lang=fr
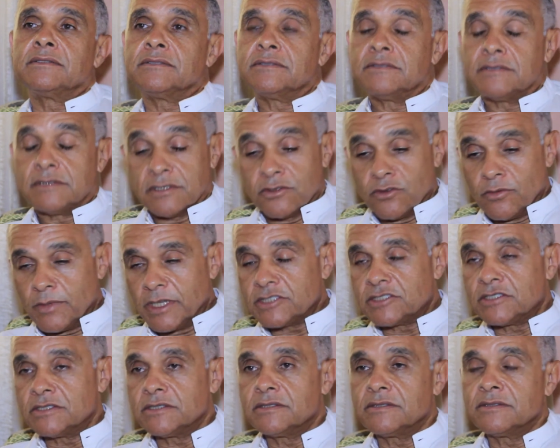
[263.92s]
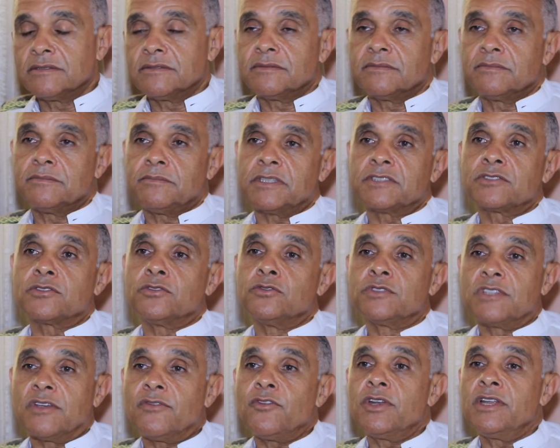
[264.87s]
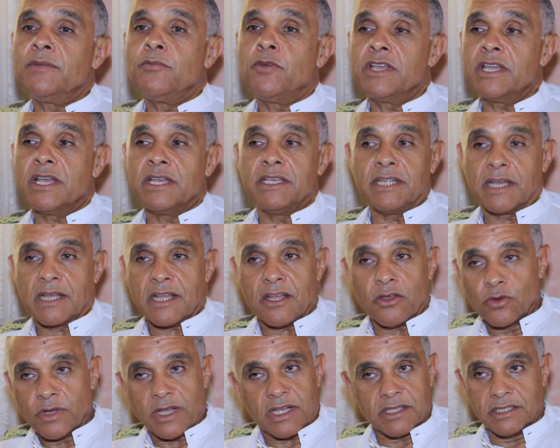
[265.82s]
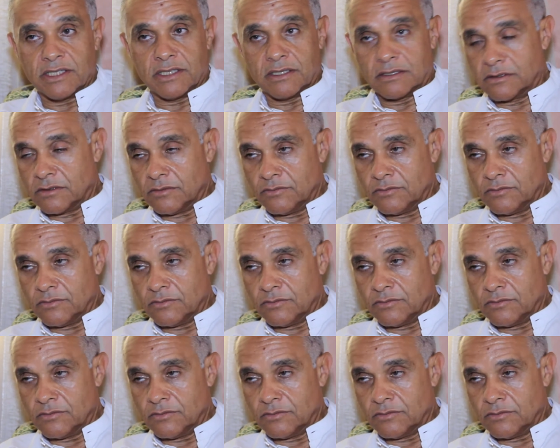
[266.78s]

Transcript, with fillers: C'est dommage. Parce que nous avons les moyens, il n'y a qu'à regarder,